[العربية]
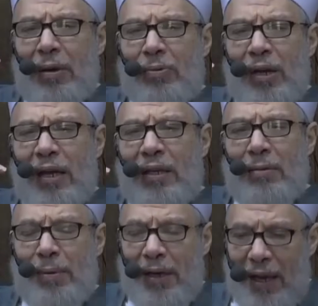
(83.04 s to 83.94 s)
اولاد
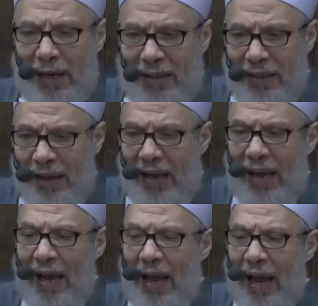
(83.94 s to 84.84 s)
البنات
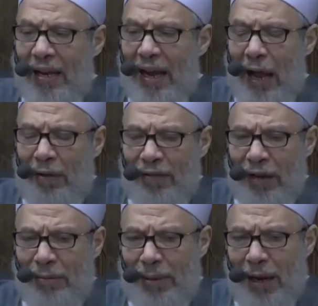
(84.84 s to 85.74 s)

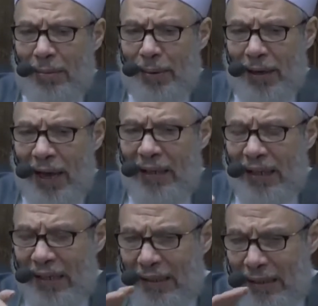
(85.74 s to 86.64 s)
الاحفاد من
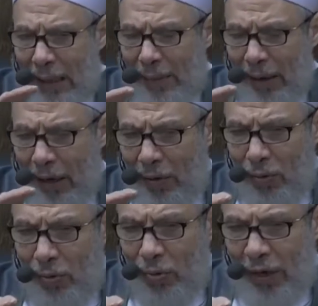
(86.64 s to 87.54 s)
البنات الطبقه
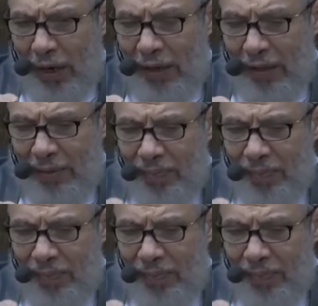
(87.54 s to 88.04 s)
الاولى